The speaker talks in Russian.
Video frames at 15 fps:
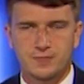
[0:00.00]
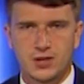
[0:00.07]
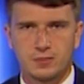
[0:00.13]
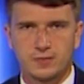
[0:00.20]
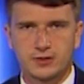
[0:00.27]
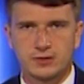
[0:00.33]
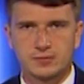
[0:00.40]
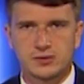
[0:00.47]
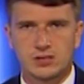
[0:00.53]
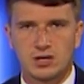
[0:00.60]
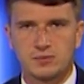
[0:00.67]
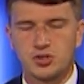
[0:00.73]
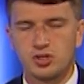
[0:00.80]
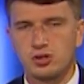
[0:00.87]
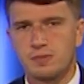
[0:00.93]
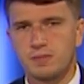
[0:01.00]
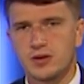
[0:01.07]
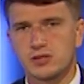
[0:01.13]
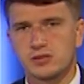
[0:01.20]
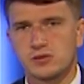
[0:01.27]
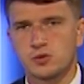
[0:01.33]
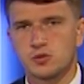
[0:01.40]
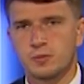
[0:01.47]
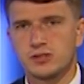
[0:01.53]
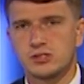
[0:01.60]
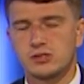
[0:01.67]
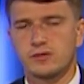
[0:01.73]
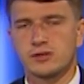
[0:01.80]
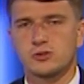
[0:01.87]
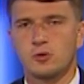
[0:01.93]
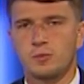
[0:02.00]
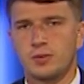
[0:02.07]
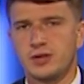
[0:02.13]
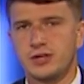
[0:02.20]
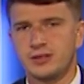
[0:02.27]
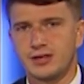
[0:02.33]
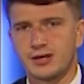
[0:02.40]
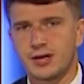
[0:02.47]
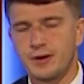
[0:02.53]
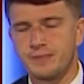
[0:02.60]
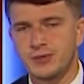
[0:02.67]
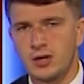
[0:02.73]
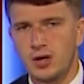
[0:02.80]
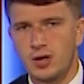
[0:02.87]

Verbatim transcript: Об этом сообщила пресс-служба «Севастополь-Энерго».